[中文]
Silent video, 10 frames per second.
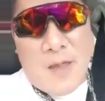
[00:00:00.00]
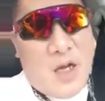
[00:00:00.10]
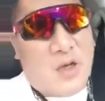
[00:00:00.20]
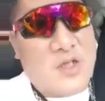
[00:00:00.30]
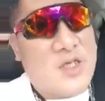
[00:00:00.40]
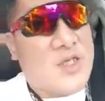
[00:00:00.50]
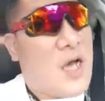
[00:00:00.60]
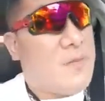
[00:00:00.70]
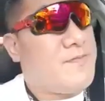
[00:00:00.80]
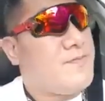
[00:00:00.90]
哎，龙心
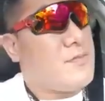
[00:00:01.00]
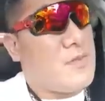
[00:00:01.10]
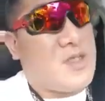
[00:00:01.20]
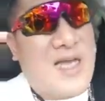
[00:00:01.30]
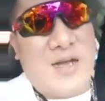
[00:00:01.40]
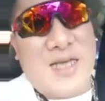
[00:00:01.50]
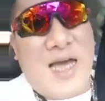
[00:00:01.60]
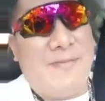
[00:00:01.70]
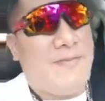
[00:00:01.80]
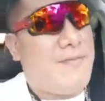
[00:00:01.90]
早几号
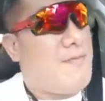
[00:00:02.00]
餐？